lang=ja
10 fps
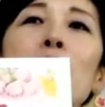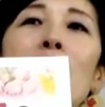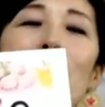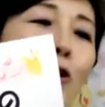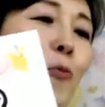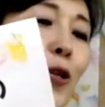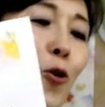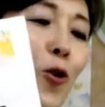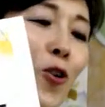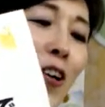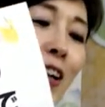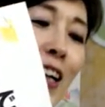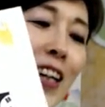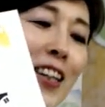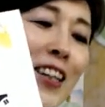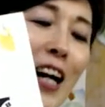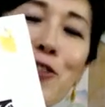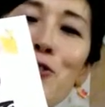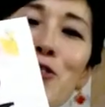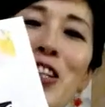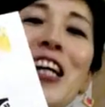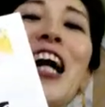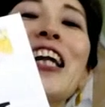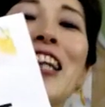は?」ってコメントをあの入れられ